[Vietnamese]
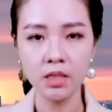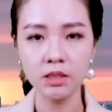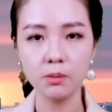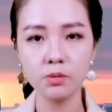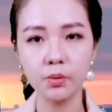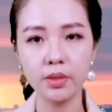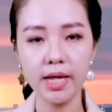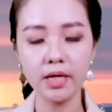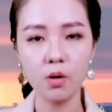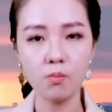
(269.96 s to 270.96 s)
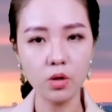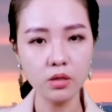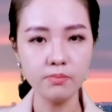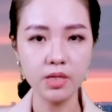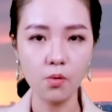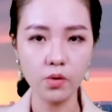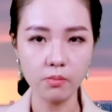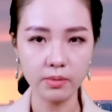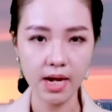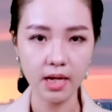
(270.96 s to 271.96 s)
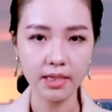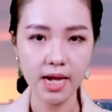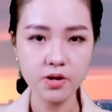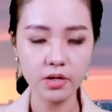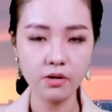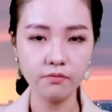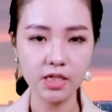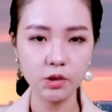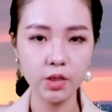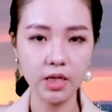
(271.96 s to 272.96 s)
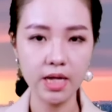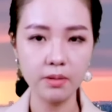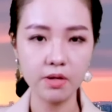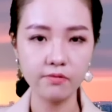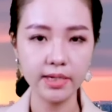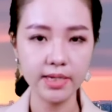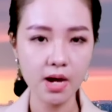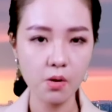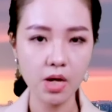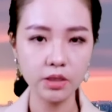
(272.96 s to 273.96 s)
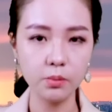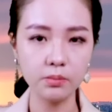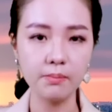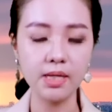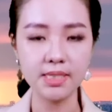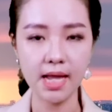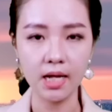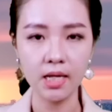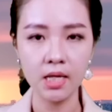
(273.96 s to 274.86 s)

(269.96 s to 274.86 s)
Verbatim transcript: Trong số này có bốn người bị ngộ độc nặng đã được đơn vị chuyển lên Bệnh viện Đa khoa Trung tâm An Giang.